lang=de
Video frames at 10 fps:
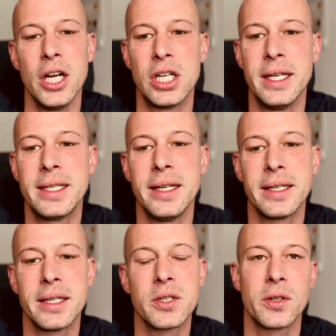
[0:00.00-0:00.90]

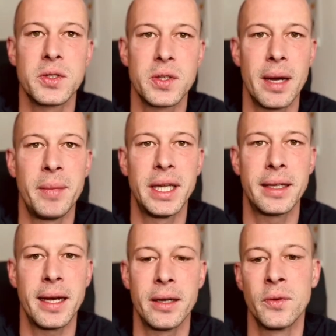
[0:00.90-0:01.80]
Schließlich sollst du ja mit
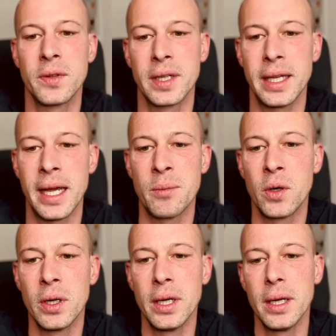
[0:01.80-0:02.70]
deiner
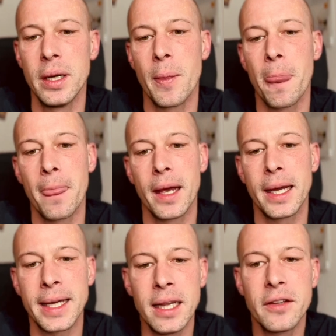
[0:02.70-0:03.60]
Unternehmung
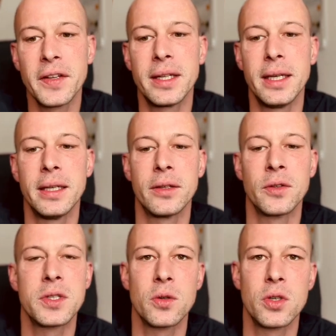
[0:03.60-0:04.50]
Geld verdienen
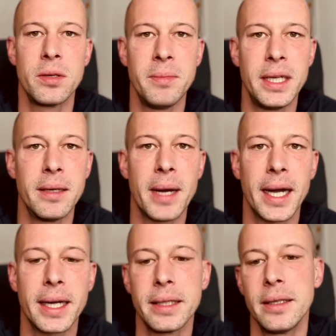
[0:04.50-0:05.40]
und Social Media
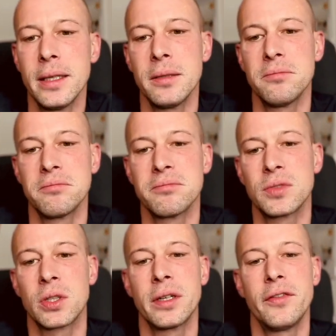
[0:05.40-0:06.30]
Marketing
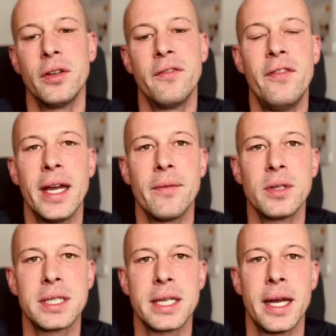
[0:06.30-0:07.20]
soll dafür
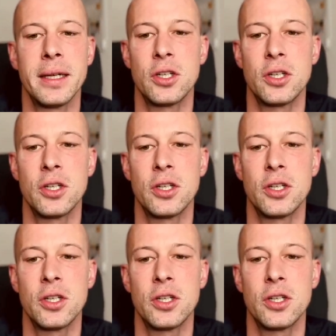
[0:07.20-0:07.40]
Werbung sein,